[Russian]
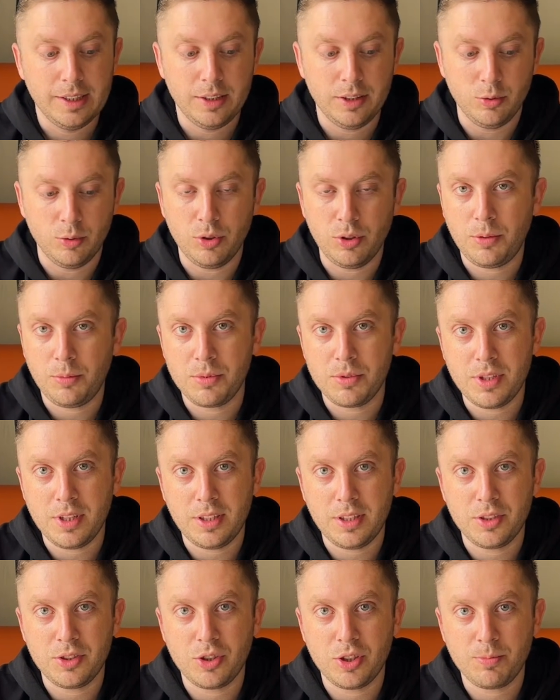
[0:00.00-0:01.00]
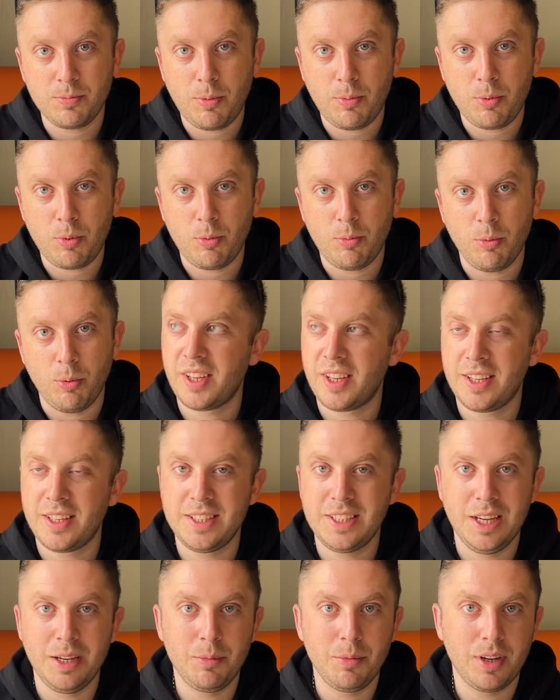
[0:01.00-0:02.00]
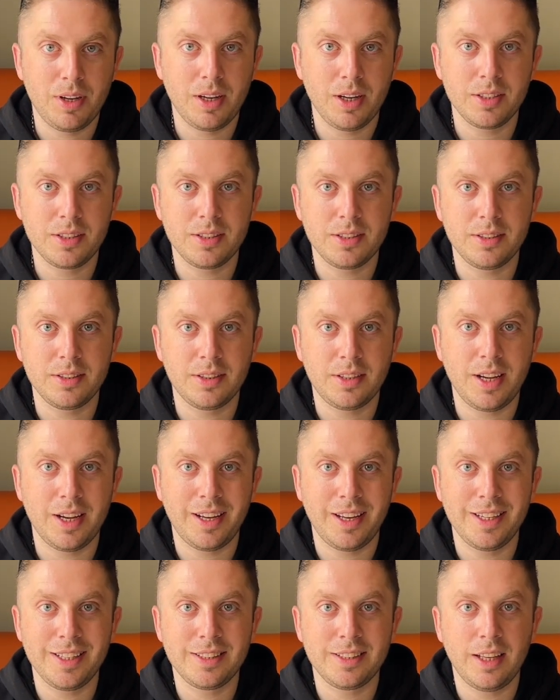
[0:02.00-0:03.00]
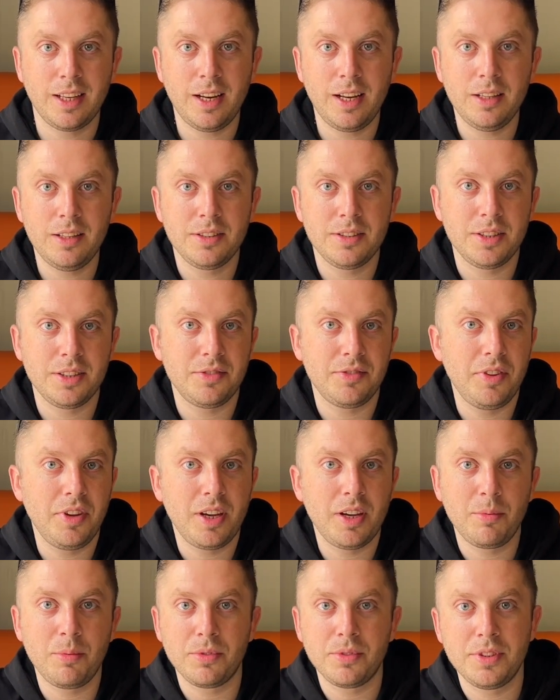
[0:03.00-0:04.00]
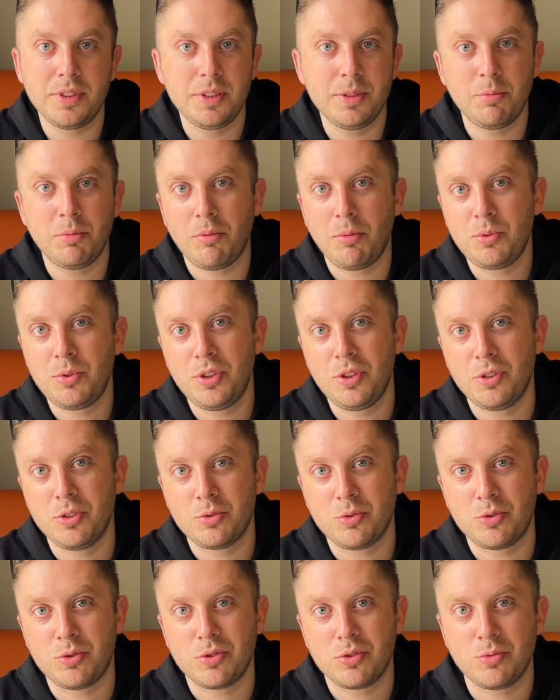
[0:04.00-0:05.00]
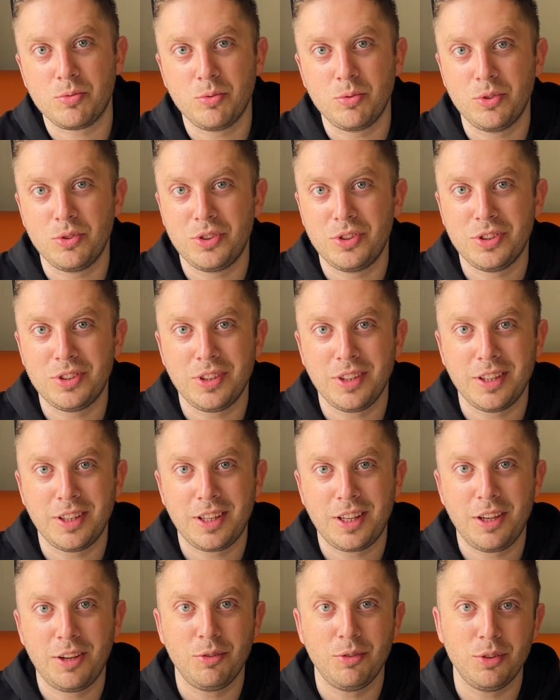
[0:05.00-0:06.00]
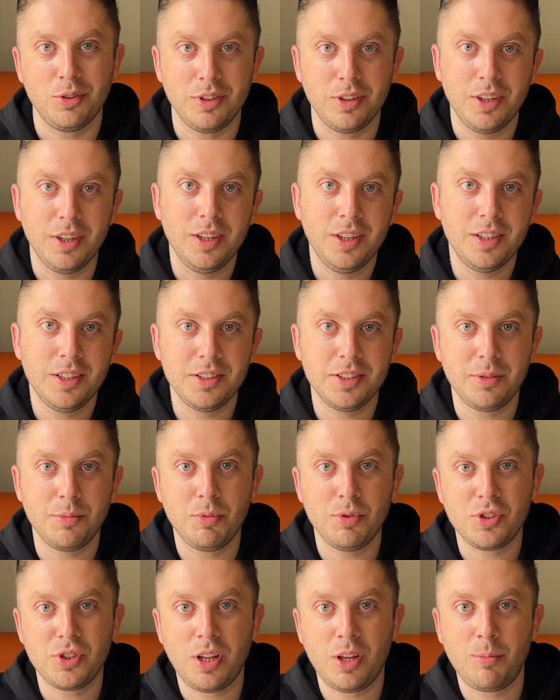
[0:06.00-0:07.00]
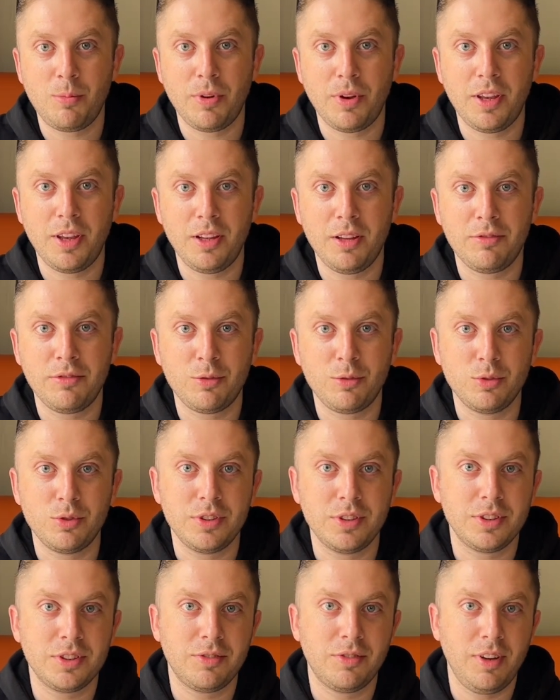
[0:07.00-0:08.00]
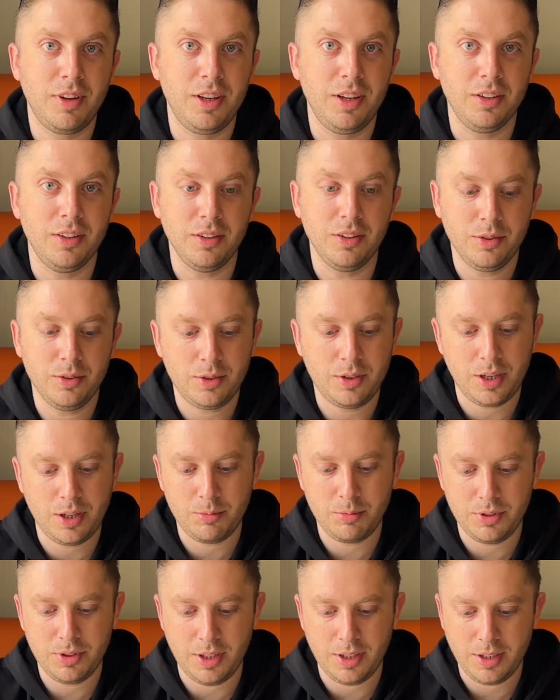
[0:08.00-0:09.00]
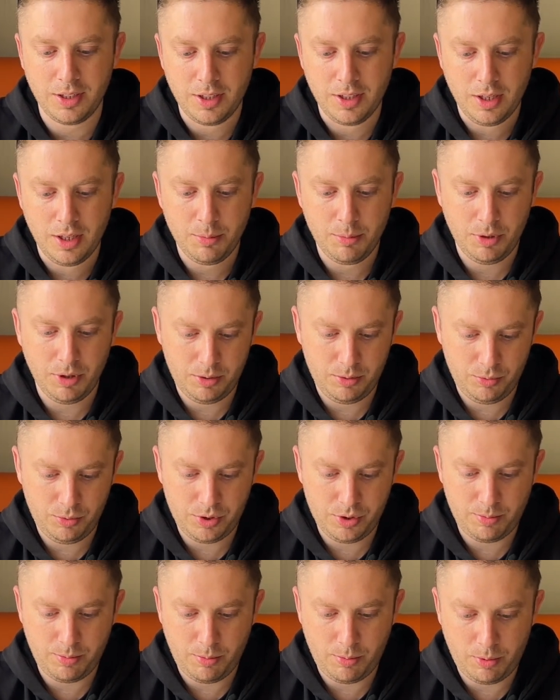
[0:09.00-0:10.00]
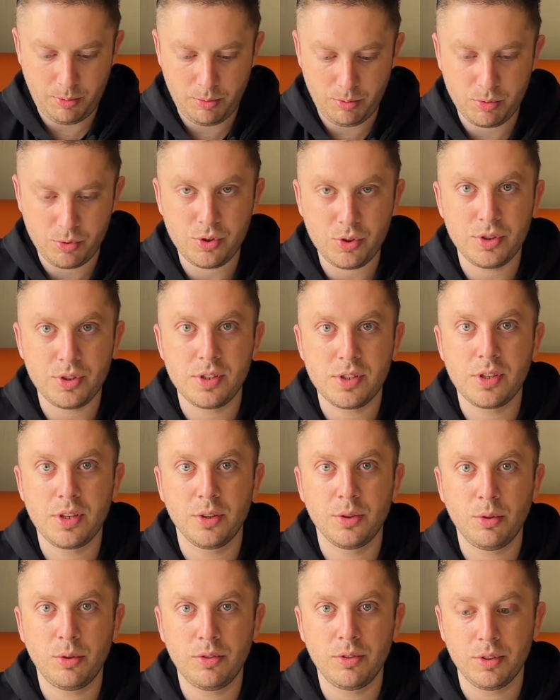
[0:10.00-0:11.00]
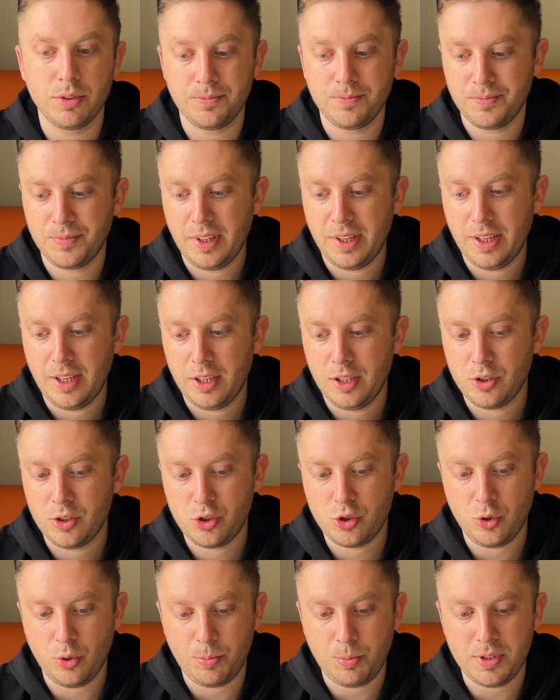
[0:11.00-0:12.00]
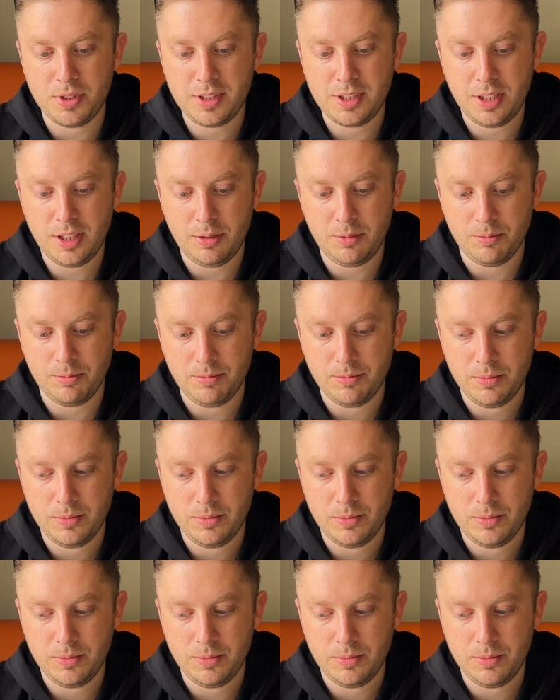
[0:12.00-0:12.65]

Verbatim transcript: Вот обязательно сейчас попробую. Темы как, как ресторан здесь в Екатеринбурге типа вообще не существует. Чисто такие вот. Забежал, поел, вкусно свалил. Ну, как бы так. Поэтому сейчас попробуем, что здесь готовят. Что по ценам?